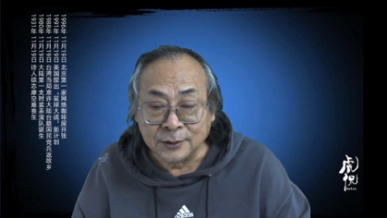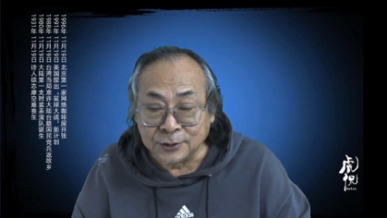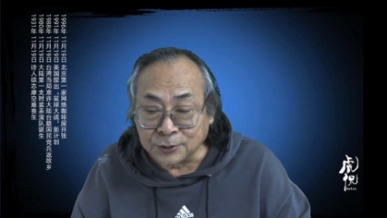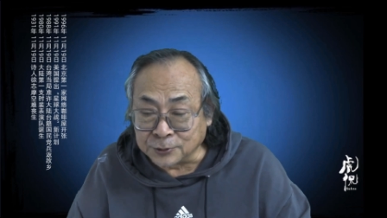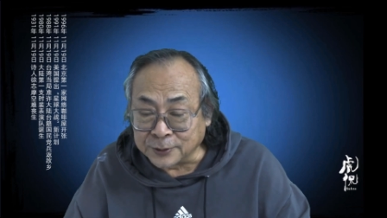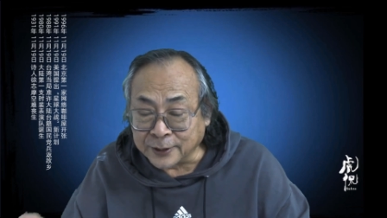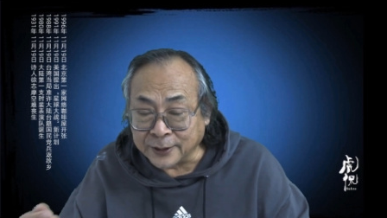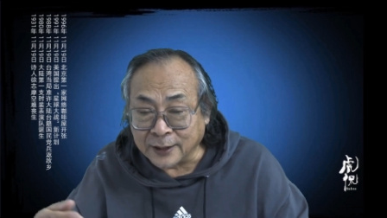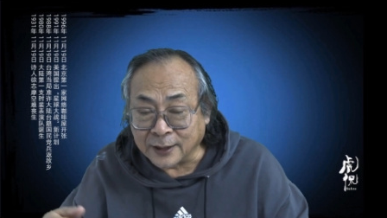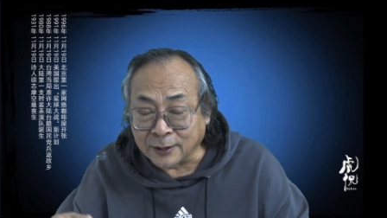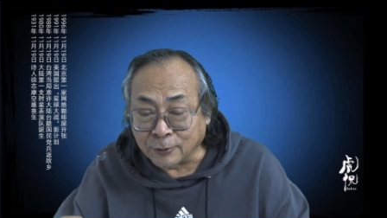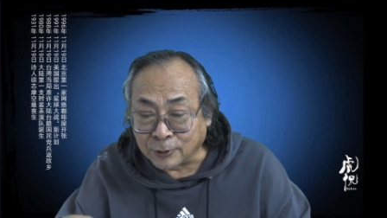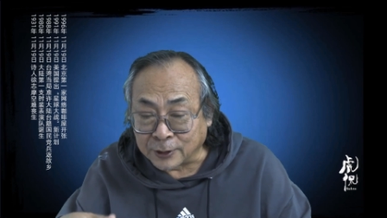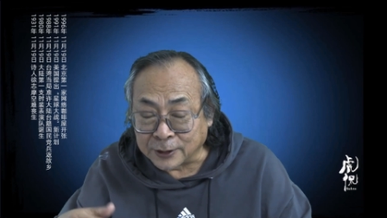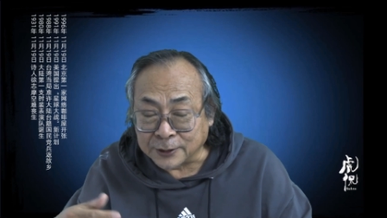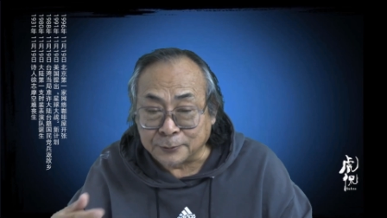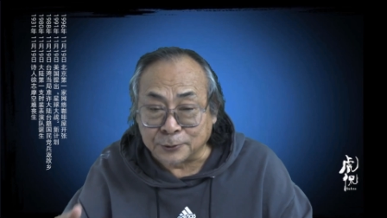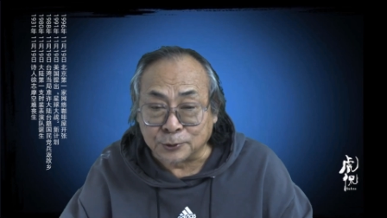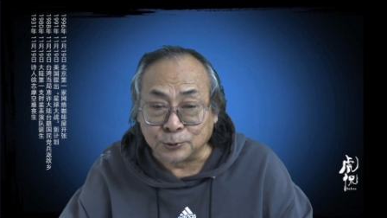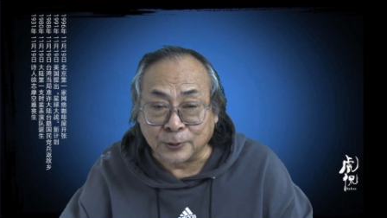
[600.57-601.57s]
就这样，
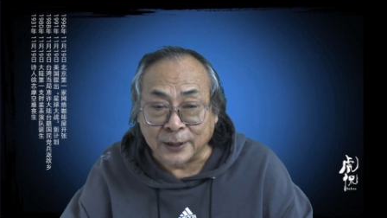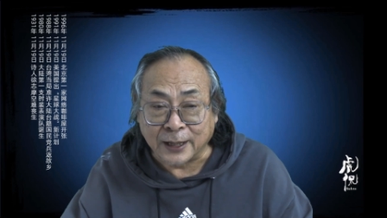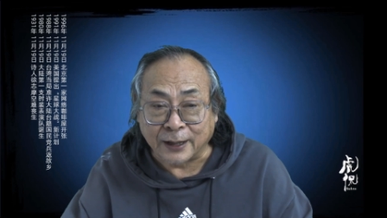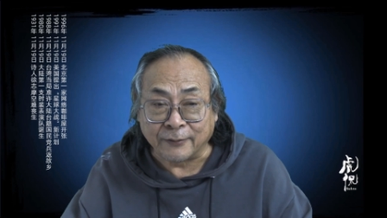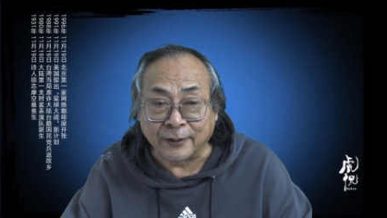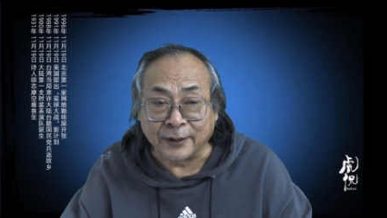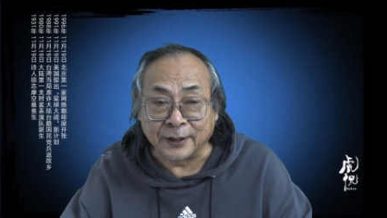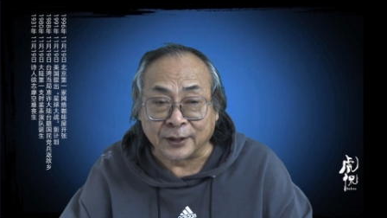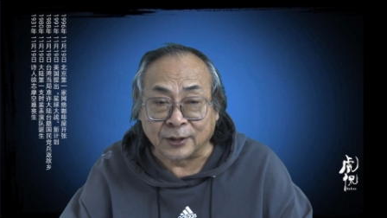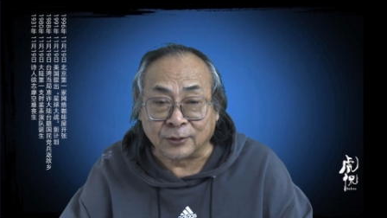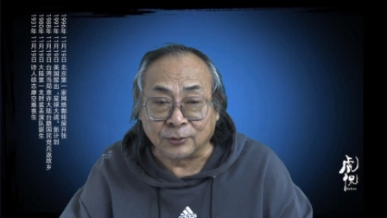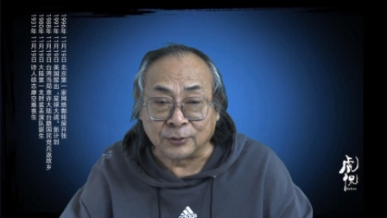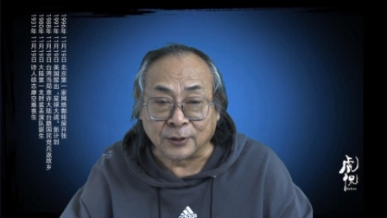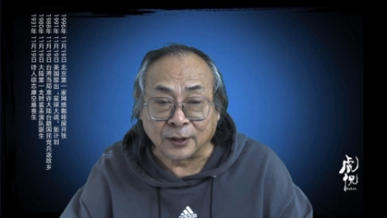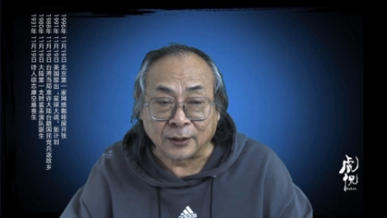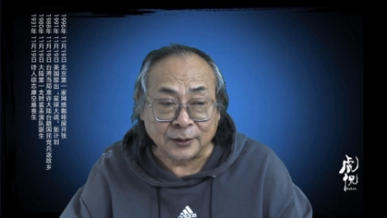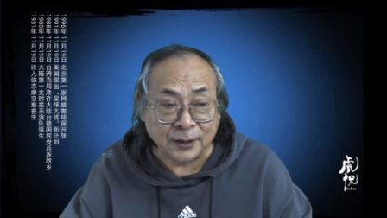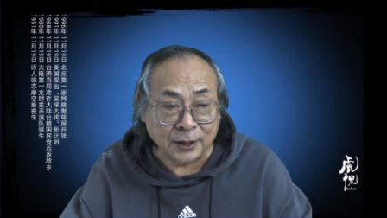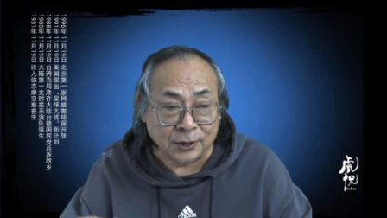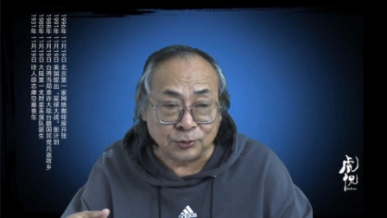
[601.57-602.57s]
我这本书看完以后
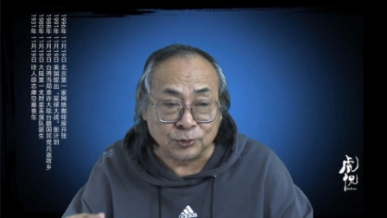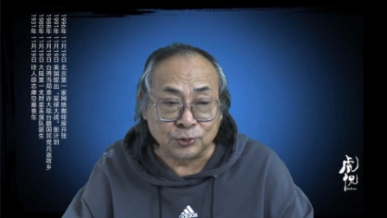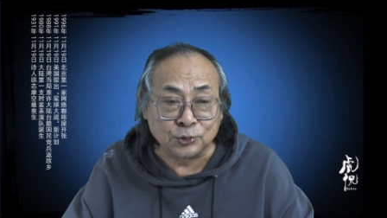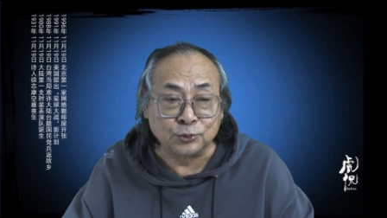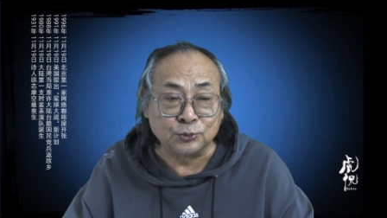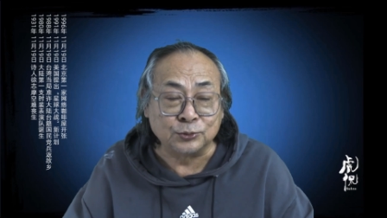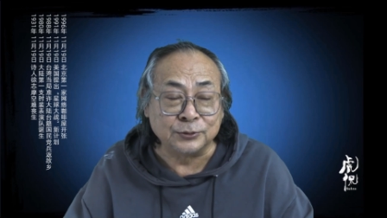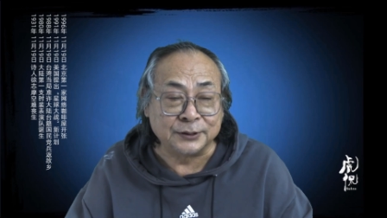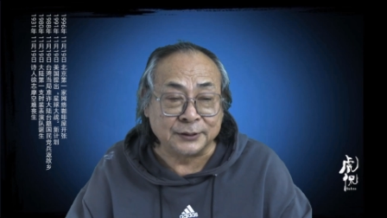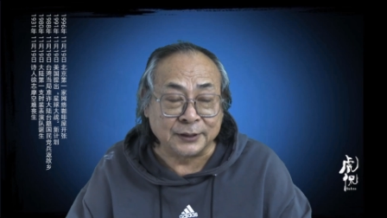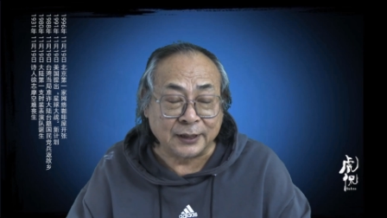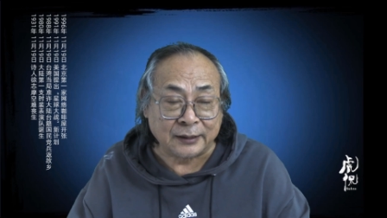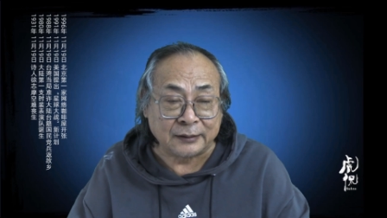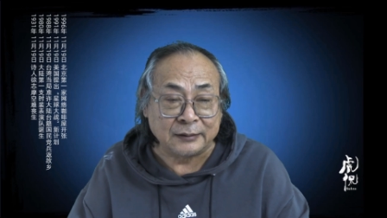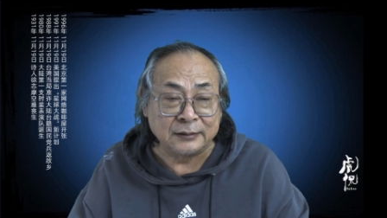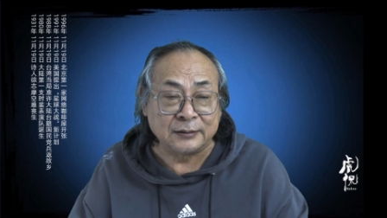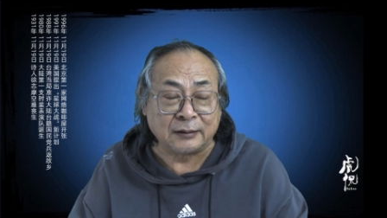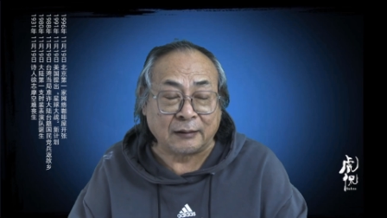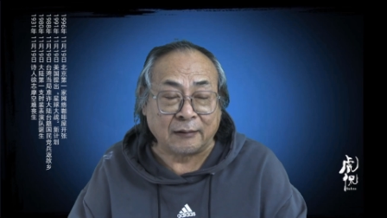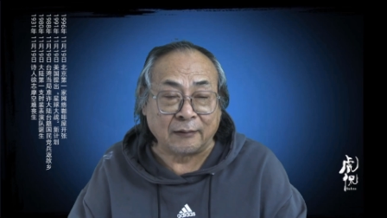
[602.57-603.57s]
呢，那时候书已经
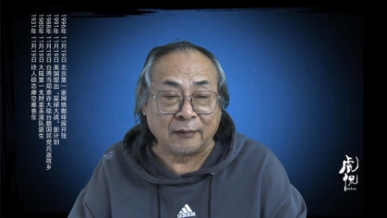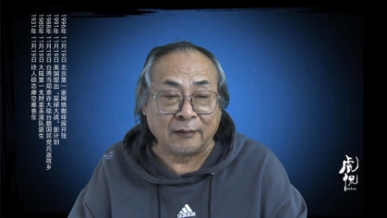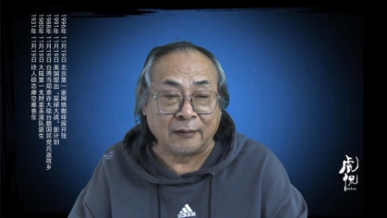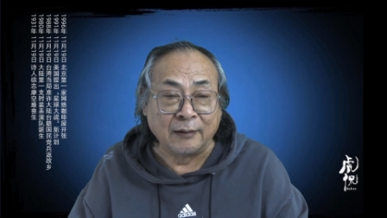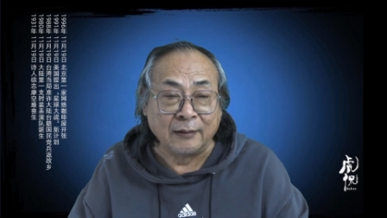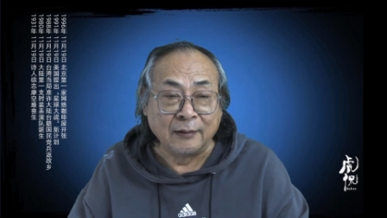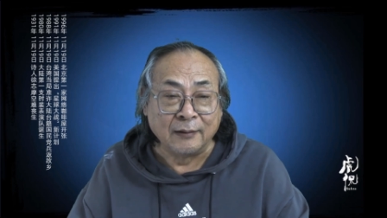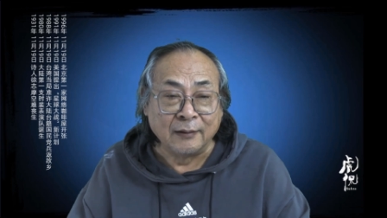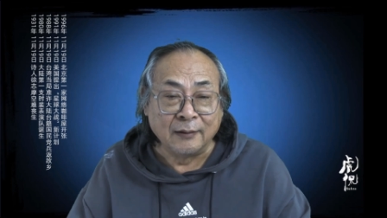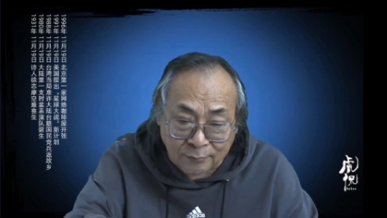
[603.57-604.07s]
很少了，